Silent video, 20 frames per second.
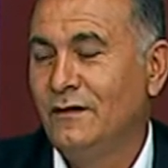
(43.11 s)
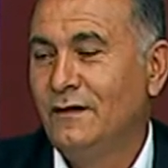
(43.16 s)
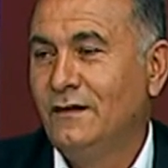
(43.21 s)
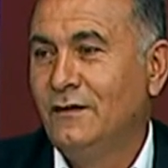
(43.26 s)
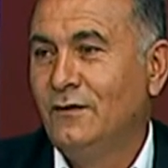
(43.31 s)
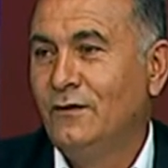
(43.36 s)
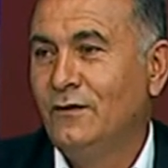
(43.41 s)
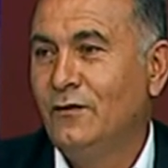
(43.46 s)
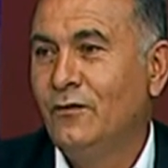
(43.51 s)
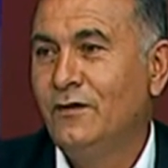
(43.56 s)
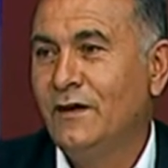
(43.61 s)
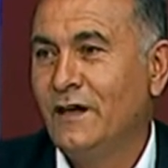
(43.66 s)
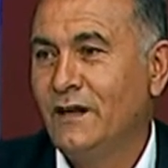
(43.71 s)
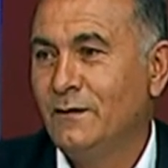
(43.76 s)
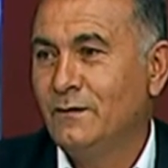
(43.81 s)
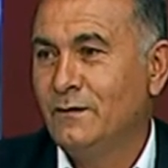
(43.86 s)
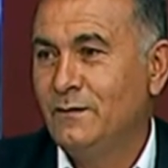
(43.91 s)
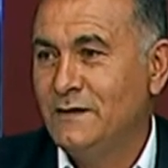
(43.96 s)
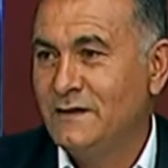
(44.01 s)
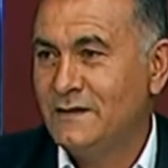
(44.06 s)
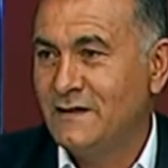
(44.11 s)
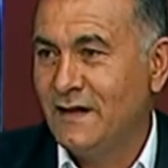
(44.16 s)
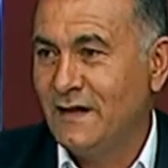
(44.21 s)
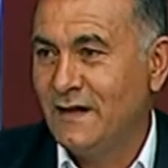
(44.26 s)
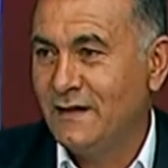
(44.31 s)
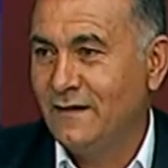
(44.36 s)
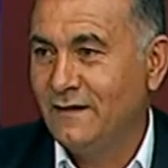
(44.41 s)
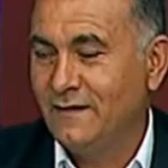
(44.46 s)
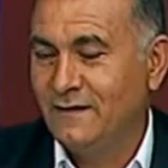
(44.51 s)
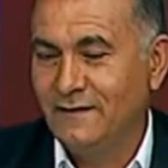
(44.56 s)
yok. Onlar gibi biz de
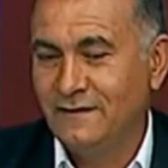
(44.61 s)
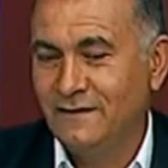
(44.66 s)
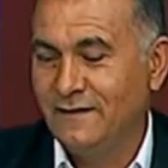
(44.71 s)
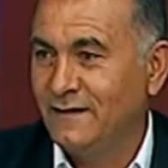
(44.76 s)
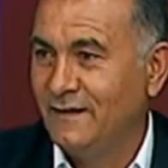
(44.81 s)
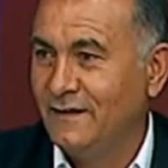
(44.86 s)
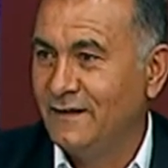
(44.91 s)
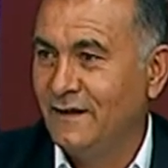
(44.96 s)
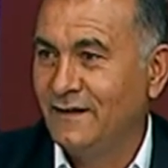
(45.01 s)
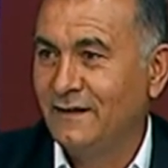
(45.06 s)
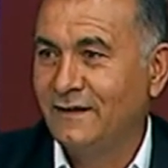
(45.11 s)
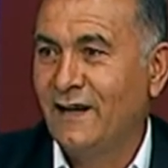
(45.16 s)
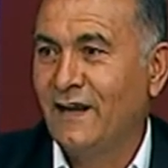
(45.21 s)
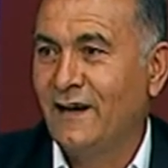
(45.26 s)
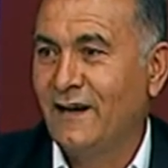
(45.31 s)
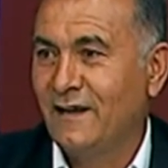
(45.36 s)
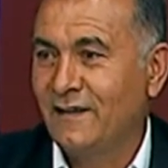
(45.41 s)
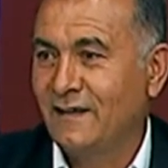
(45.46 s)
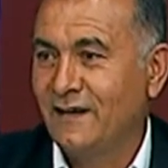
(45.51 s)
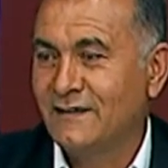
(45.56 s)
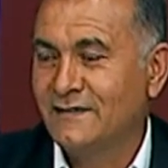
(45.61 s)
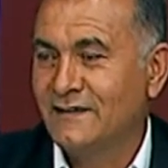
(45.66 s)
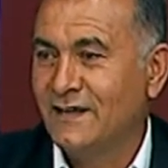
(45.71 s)
aynı e, yine tarlada,